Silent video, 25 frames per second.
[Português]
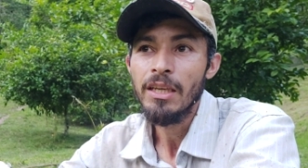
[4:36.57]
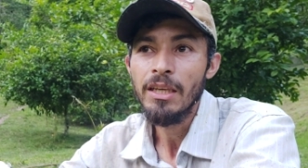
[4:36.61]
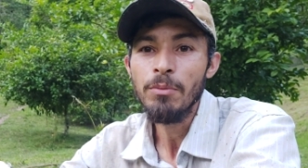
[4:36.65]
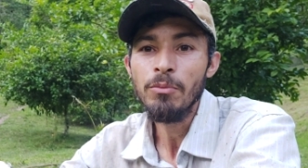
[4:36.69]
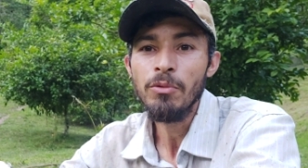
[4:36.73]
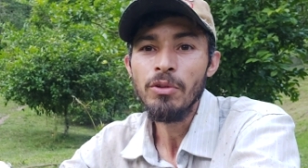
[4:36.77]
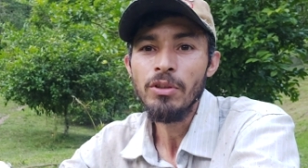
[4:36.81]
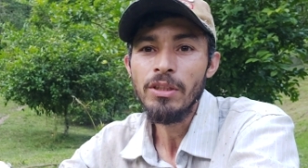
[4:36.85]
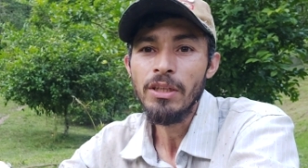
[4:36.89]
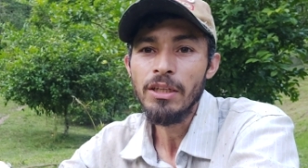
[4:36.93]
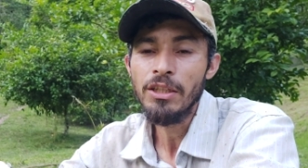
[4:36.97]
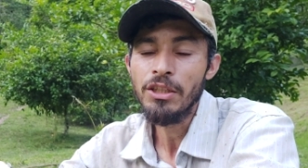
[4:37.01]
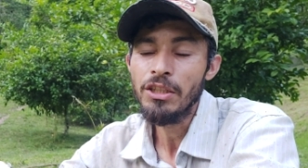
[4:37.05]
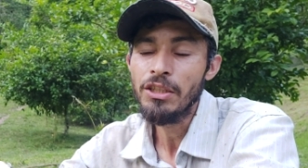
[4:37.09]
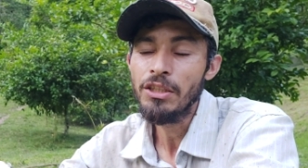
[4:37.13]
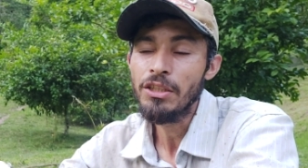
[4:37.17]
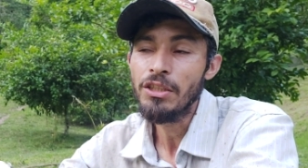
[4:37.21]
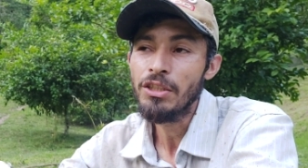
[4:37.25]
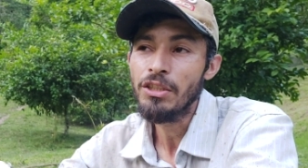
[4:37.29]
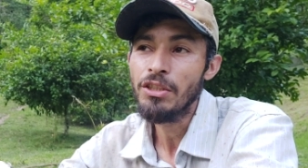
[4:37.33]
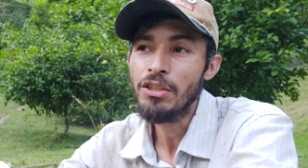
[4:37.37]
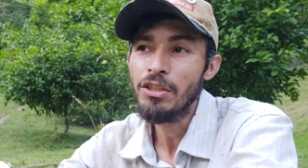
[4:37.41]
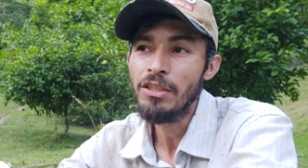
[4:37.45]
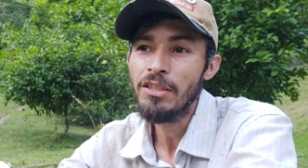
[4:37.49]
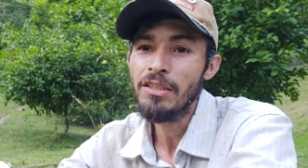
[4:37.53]
E muita
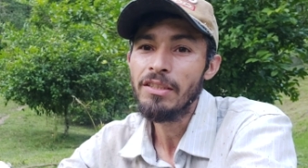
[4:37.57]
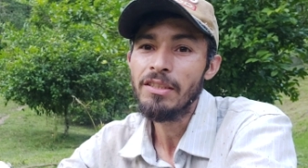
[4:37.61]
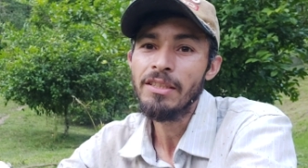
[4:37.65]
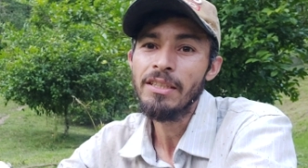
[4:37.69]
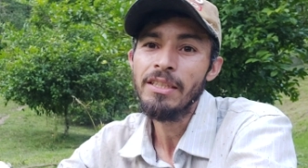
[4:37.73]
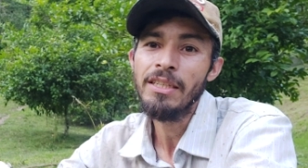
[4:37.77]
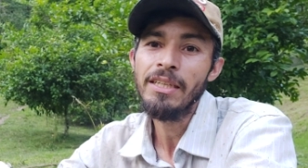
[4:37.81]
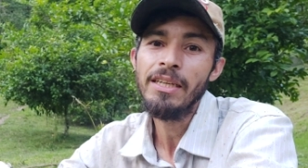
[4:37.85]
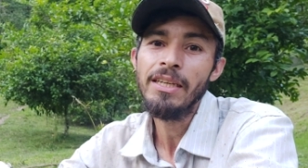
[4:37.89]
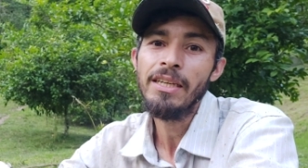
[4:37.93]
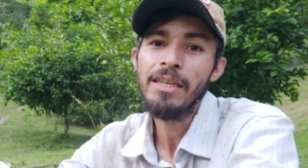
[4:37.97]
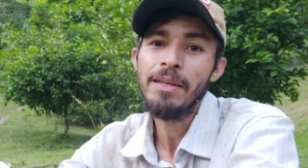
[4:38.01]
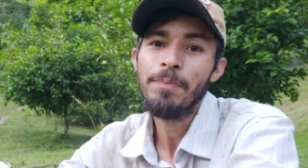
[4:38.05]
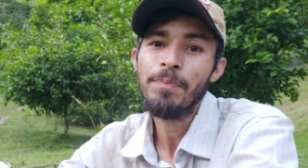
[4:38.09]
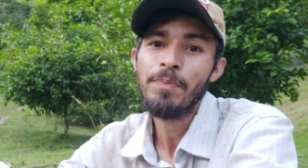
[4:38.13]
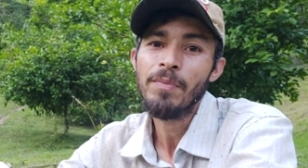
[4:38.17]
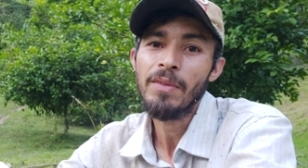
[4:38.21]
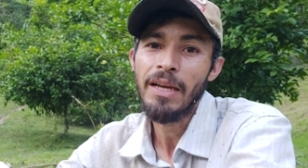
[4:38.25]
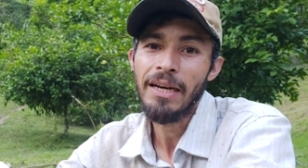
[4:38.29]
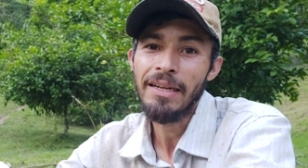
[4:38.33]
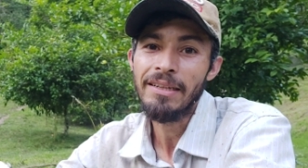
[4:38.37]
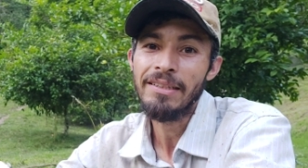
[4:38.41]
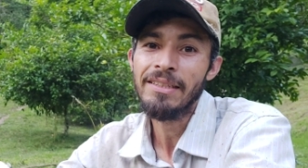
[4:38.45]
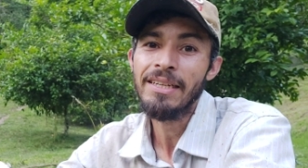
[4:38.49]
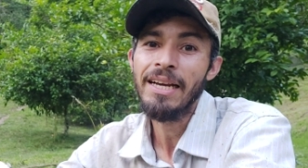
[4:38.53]
gente diz que
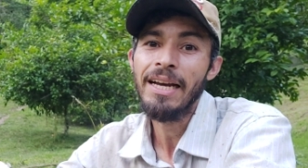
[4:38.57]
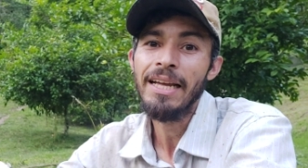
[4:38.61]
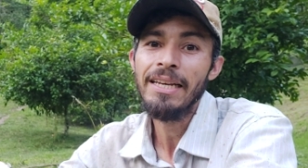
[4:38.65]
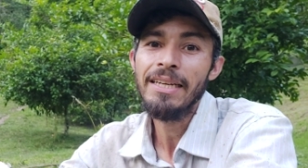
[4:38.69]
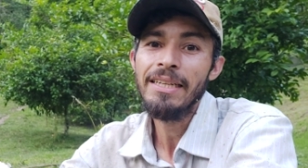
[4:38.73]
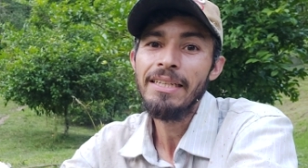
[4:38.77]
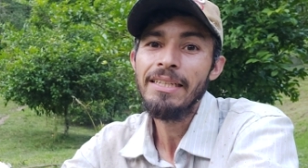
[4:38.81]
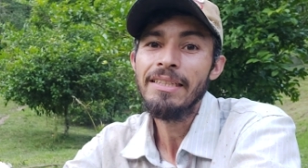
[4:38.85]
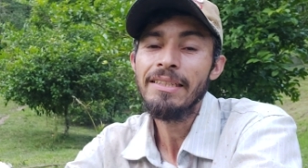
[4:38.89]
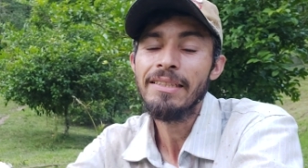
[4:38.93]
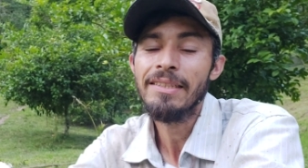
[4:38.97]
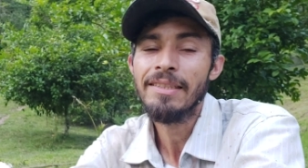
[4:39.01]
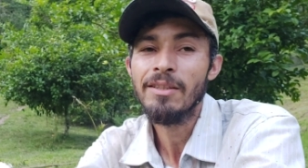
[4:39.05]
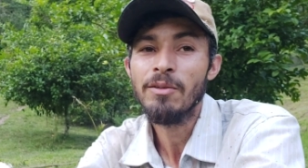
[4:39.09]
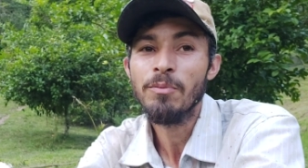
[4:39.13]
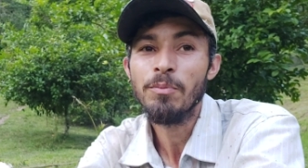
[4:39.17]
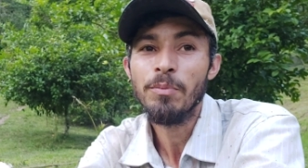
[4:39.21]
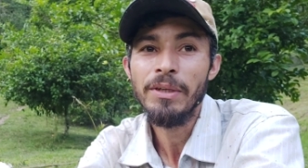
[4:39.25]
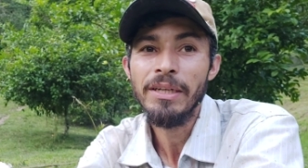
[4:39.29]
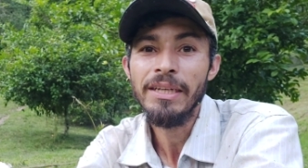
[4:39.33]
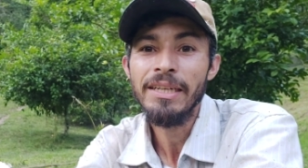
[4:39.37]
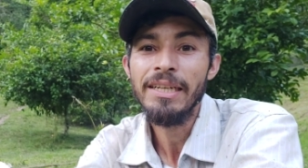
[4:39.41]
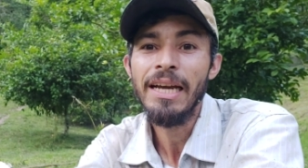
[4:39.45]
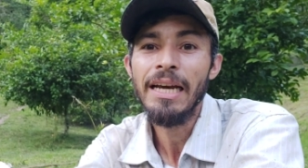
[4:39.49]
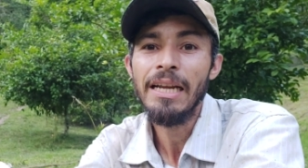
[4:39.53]
as galinhas são
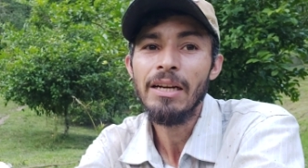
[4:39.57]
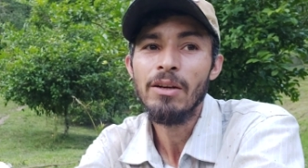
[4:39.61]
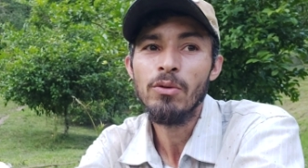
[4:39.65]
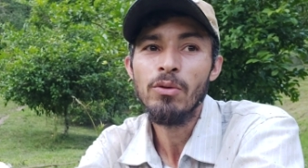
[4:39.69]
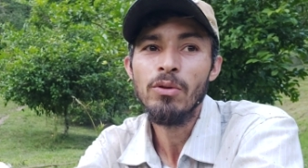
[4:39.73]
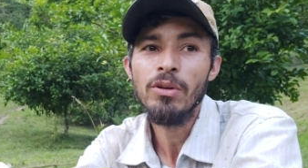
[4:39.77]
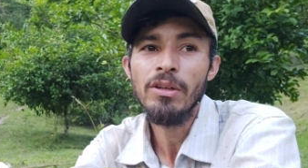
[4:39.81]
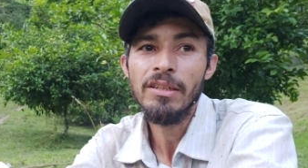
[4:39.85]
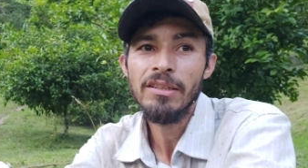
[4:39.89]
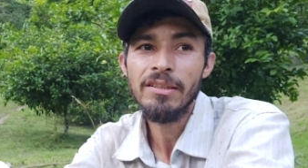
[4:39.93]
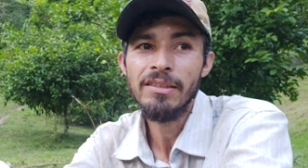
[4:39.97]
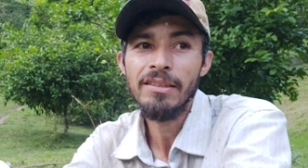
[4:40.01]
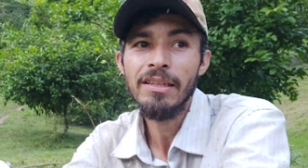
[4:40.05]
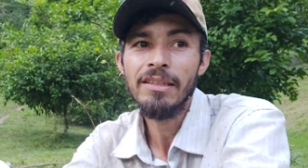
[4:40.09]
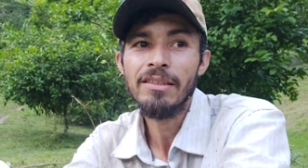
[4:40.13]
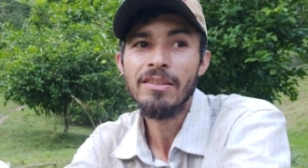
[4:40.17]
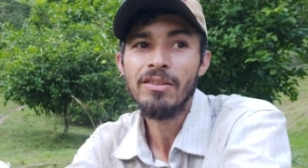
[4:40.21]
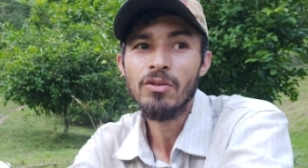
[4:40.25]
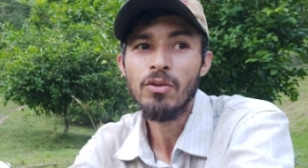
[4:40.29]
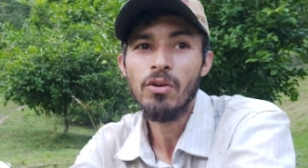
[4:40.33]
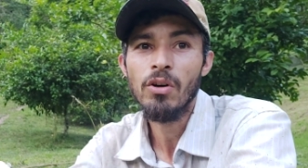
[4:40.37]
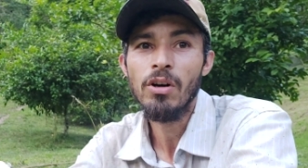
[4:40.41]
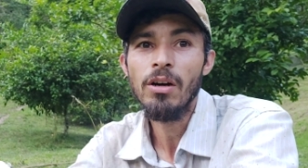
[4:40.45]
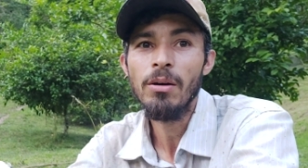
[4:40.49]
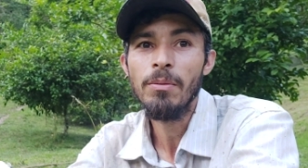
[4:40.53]
predadoras
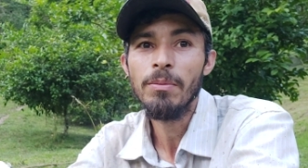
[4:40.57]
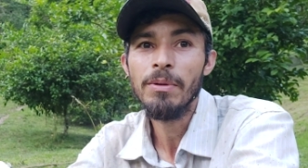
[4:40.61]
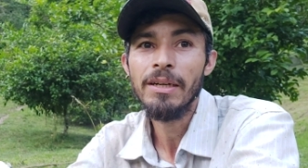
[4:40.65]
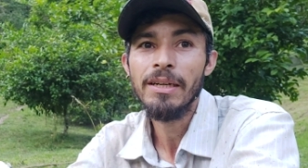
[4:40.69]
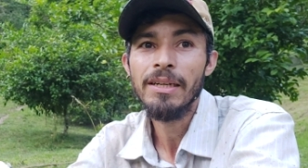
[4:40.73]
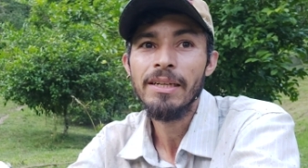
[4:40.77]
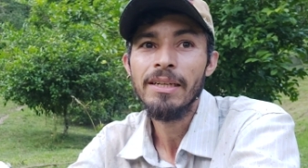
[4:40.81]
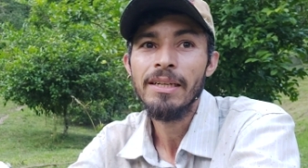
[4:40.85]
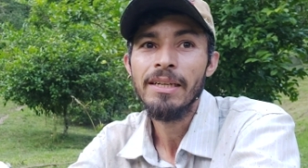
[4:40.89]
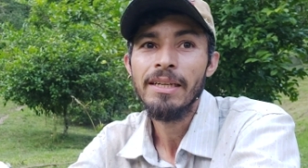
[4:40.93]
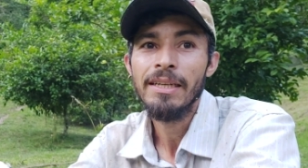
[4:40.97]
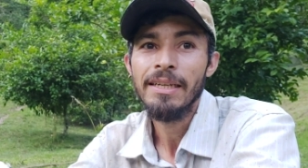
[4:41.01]
das cobras